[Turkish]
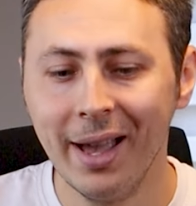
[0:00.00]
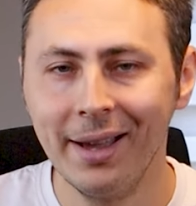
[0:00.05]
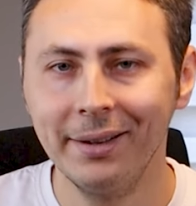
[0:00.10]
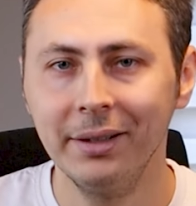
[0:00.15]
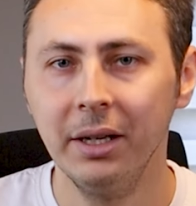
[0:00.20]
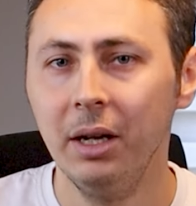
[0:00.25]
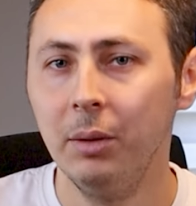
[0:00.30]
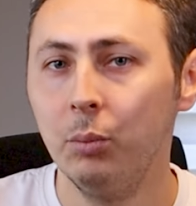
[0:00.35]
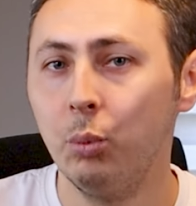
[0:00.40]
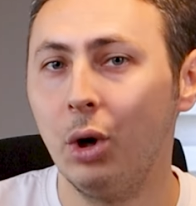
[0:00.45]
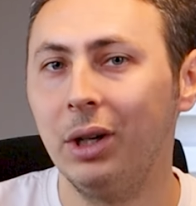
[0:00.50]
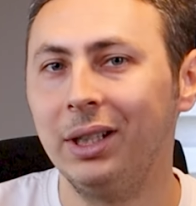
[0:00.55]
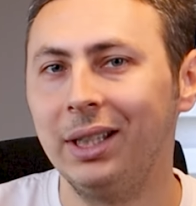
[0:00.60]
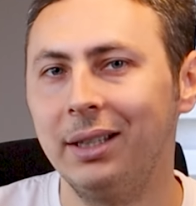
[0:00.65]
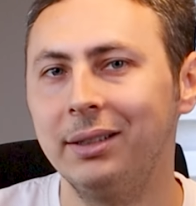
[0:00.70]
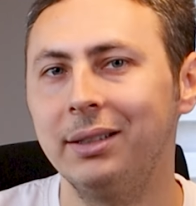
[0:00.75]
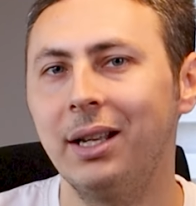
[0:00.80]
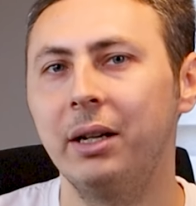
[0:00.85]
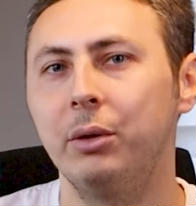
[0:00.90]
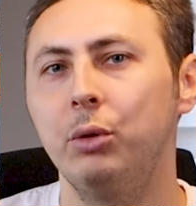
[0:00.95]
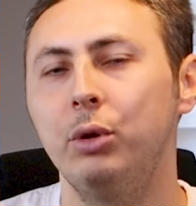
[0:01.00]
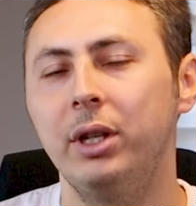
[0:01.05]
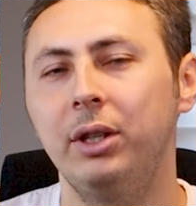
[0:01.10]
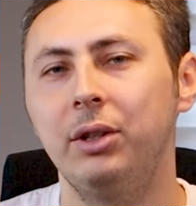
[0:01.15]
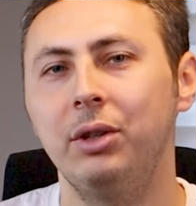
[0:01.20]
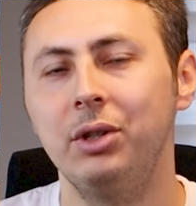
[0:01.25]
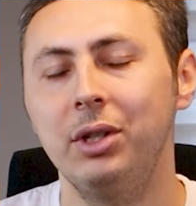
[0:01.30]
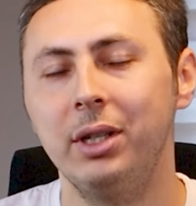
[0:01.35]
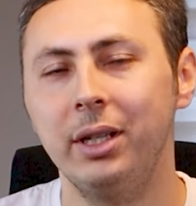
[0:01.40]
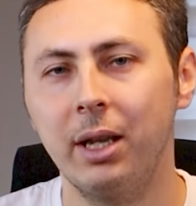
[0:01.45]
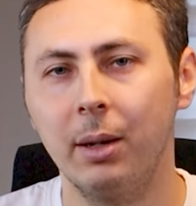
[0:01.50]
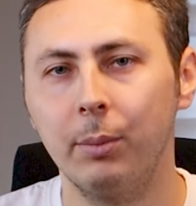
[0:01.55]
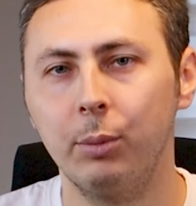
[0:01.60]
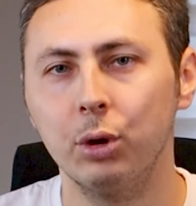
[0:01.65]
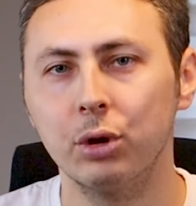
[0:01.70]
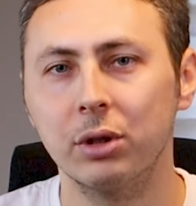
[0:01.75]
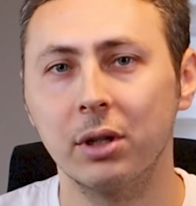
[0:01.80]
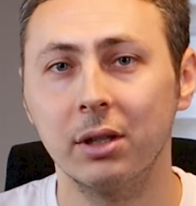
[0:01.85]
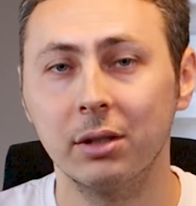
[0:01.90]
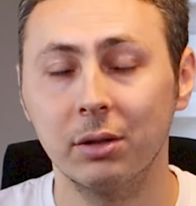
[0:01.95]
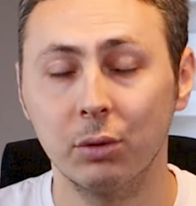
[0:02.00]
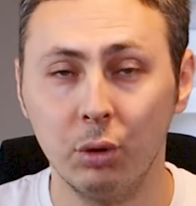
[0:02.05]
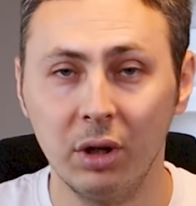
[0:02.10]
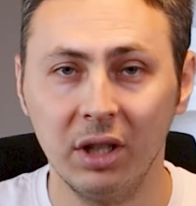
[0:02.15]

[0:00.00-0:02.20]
Eğer bu alanlarda üreticilik yapıyorsanız,